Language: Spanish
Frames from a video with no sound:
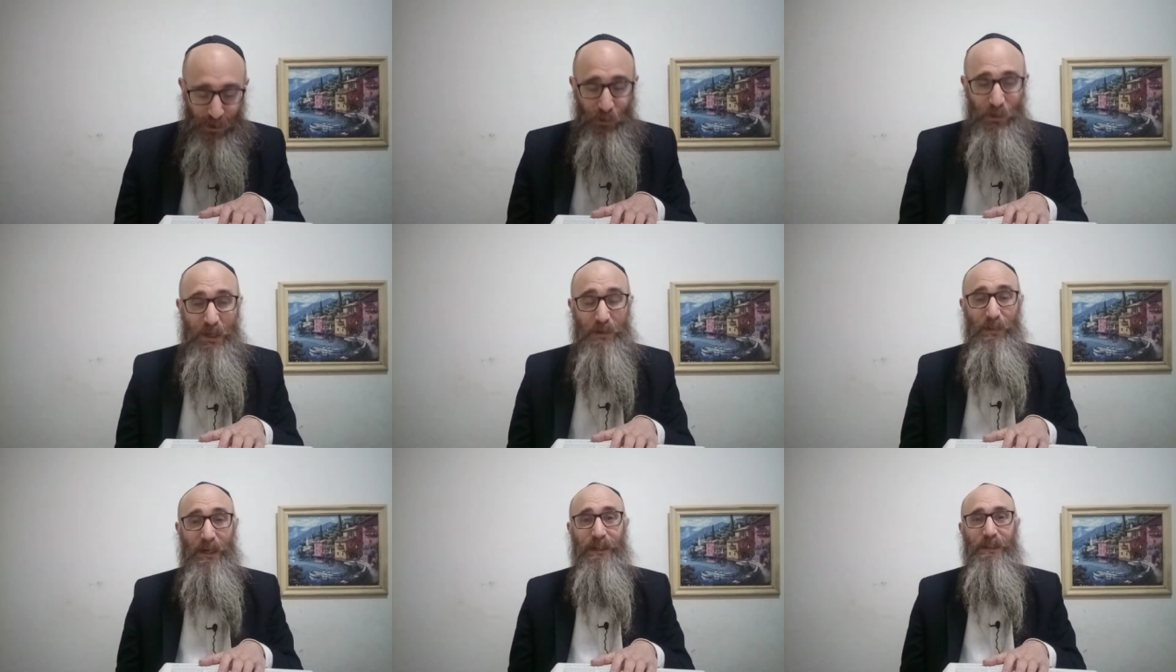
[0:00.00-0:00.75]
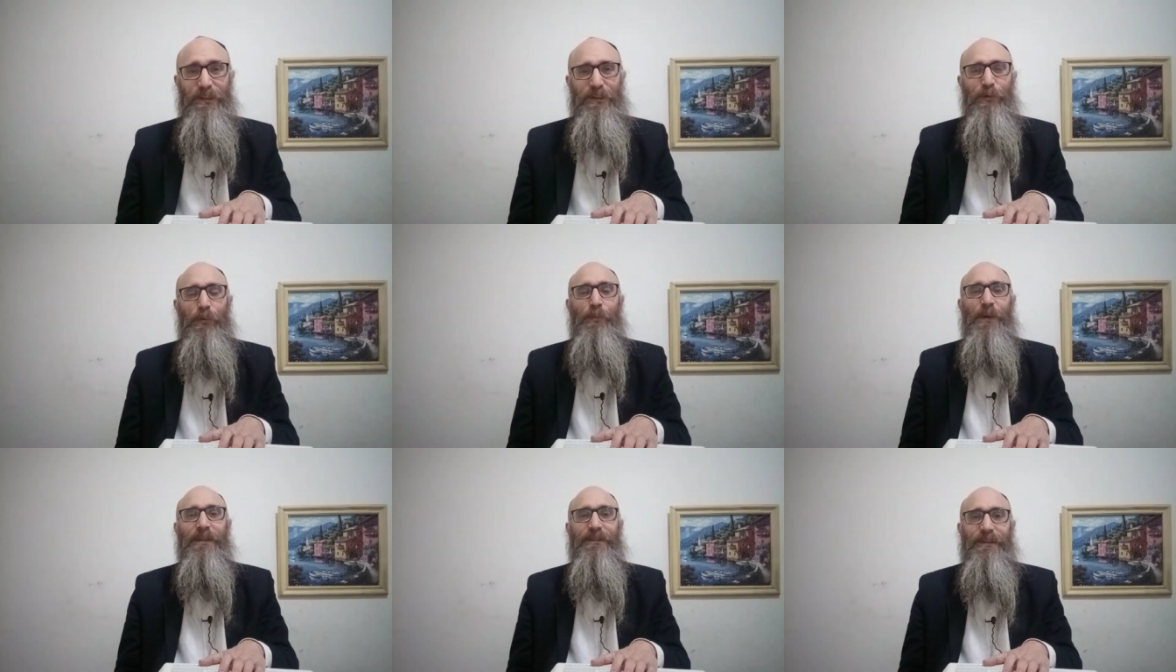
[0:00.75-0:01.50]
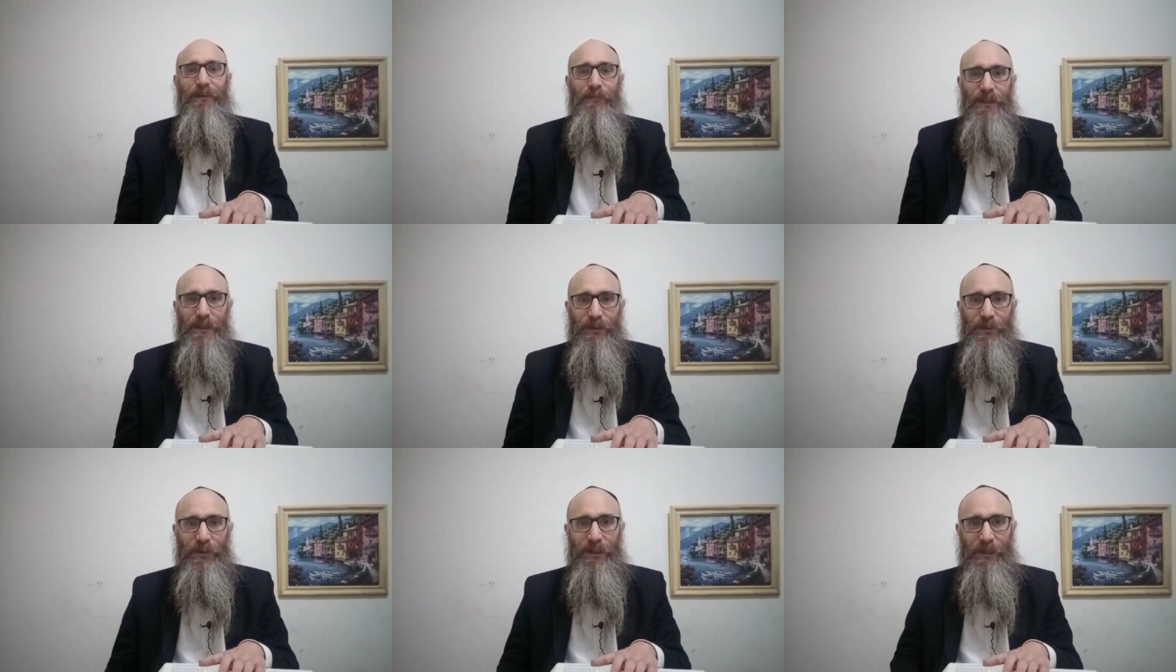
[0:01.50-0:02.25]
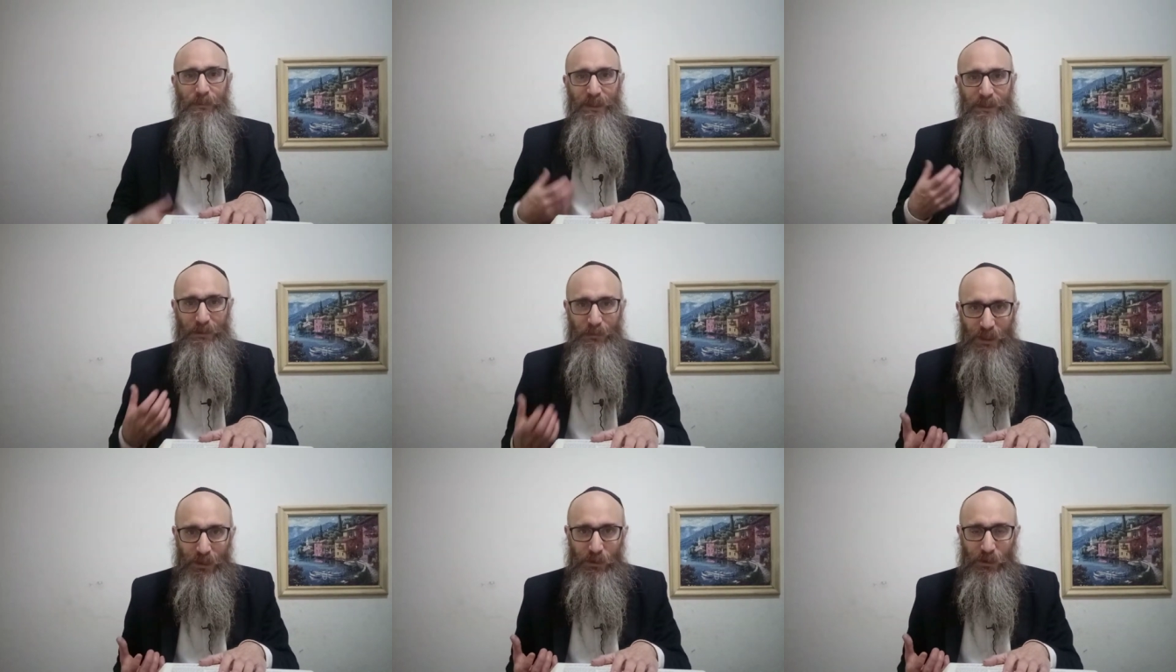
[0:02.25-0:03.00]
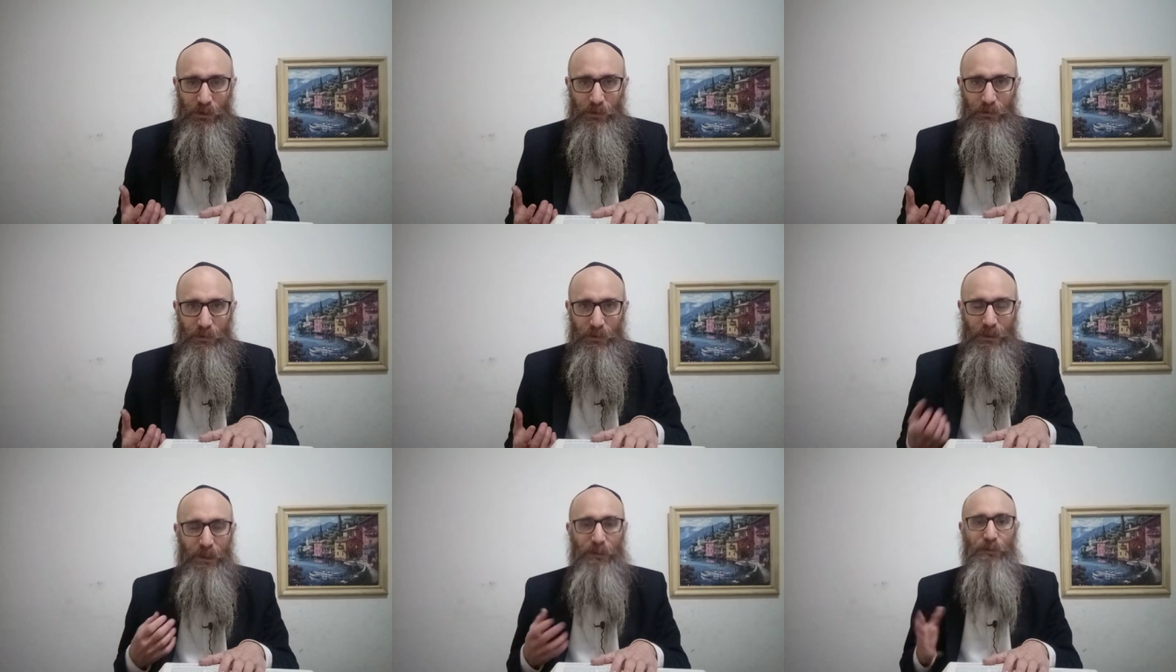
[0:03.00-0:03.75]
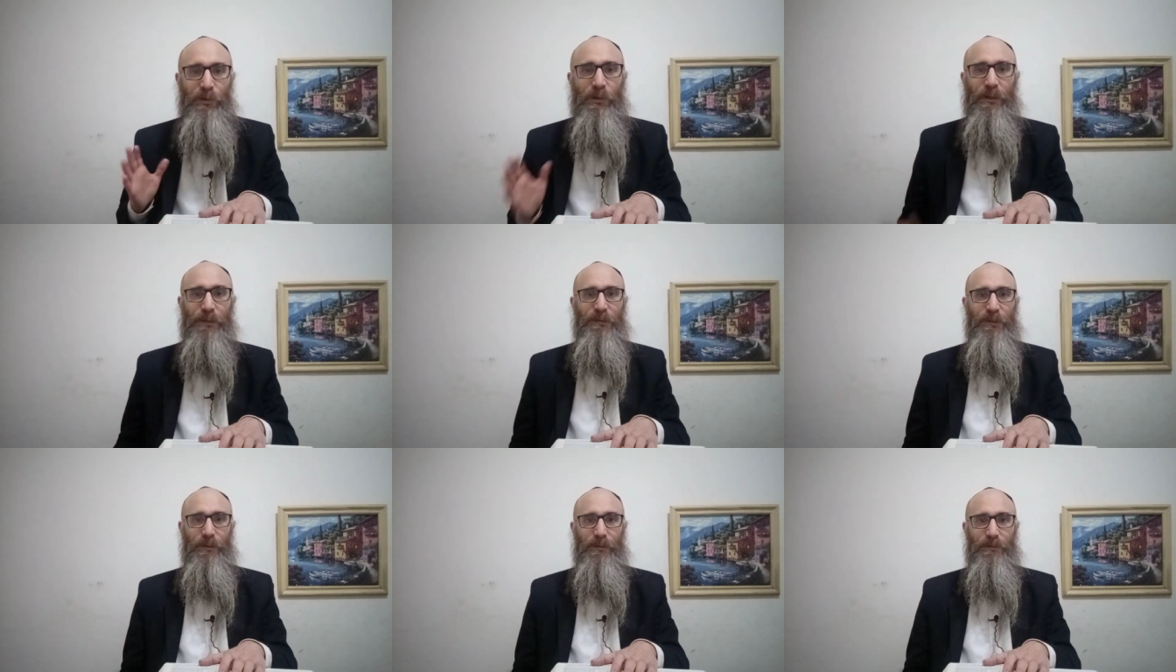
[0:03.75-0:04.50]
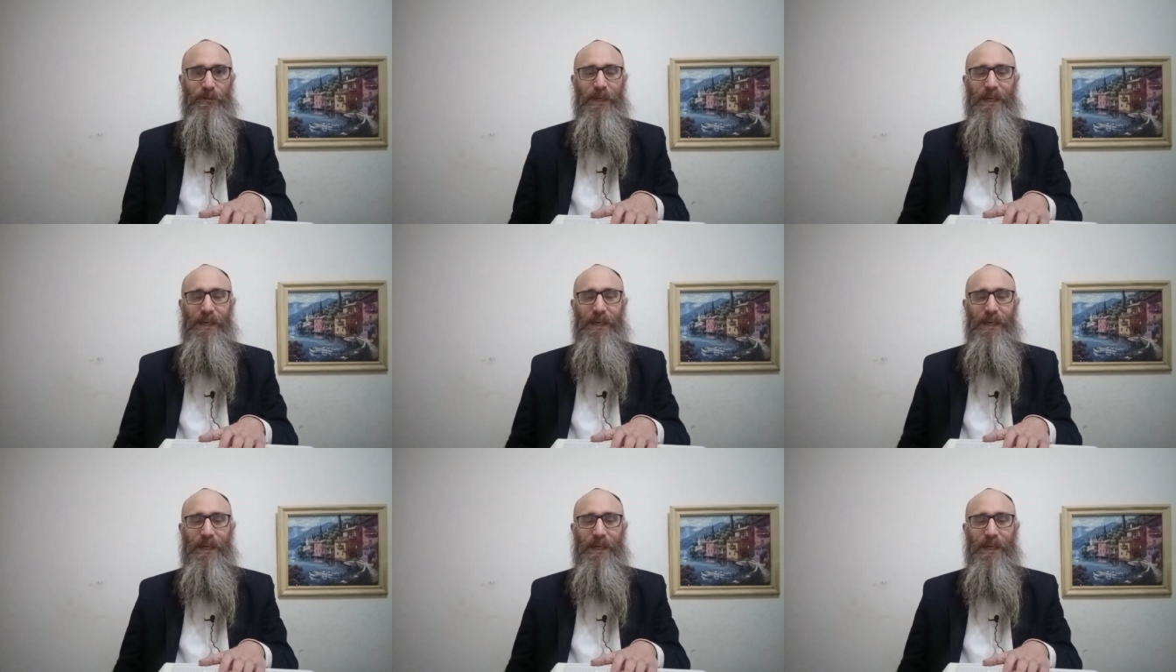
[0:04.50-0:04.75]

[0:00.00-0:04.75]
una imaginación, un pensamiento de arrepentimiento en sus corazones.